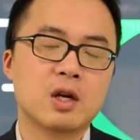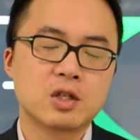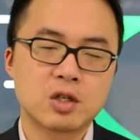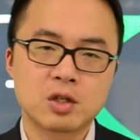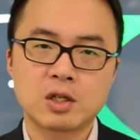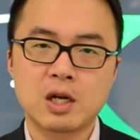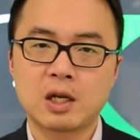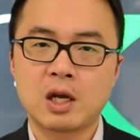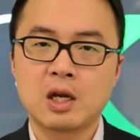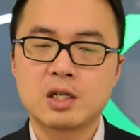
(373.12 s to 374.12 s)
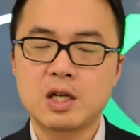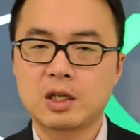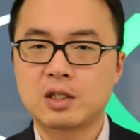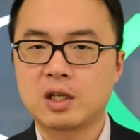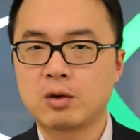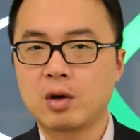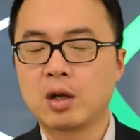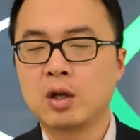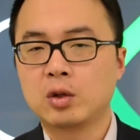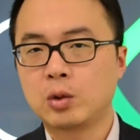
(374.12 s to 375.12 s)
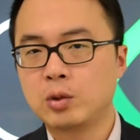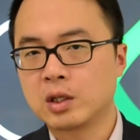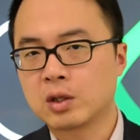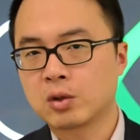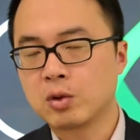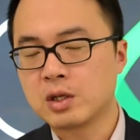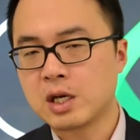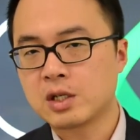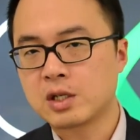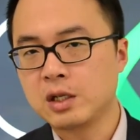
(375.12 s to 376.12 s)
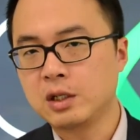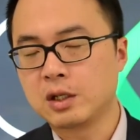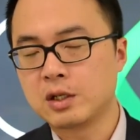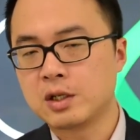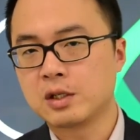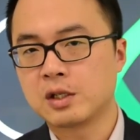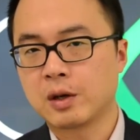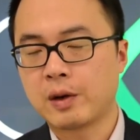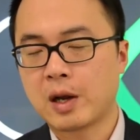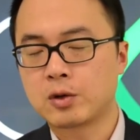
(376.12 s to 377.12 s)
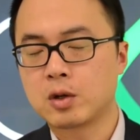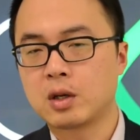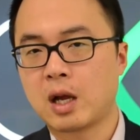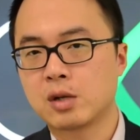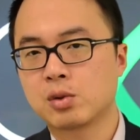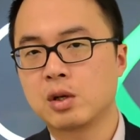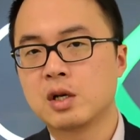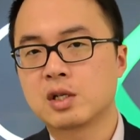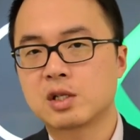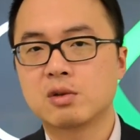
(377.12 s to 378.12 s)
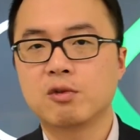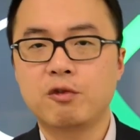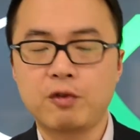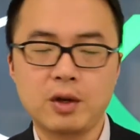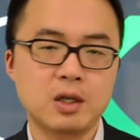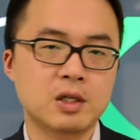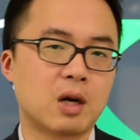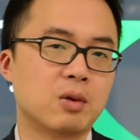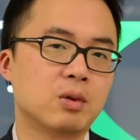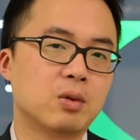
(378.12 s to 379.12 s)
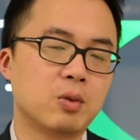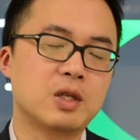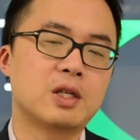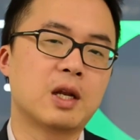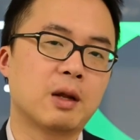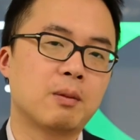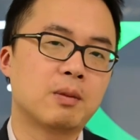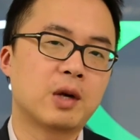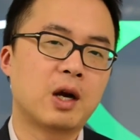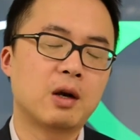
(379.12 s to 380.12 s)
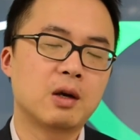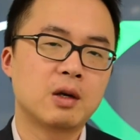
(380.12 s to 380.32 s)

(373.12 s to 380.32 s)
事实上呢，这样的情况对于一个国家整体的经济情况来说来说是非常危险的啊。